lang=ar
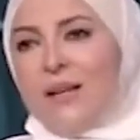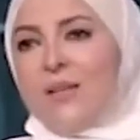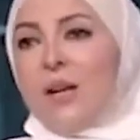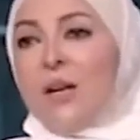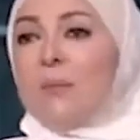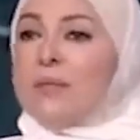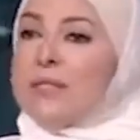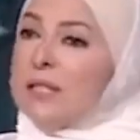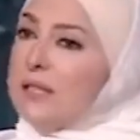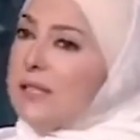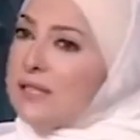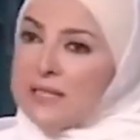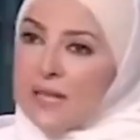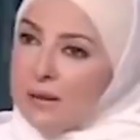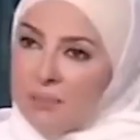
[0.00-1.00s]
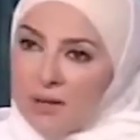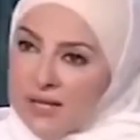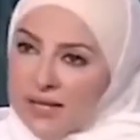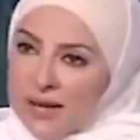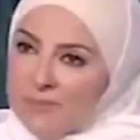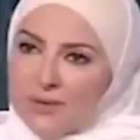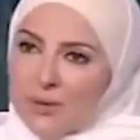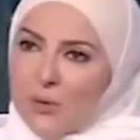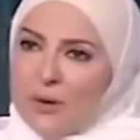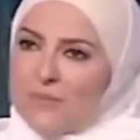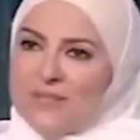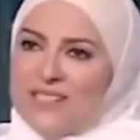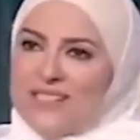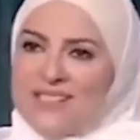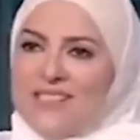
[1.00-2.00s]
طيب الست استحملت
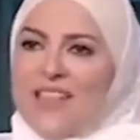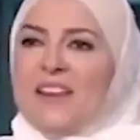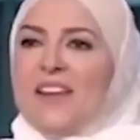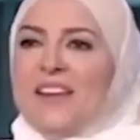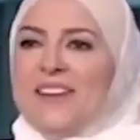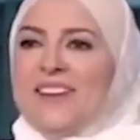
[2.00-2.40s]
55 سنه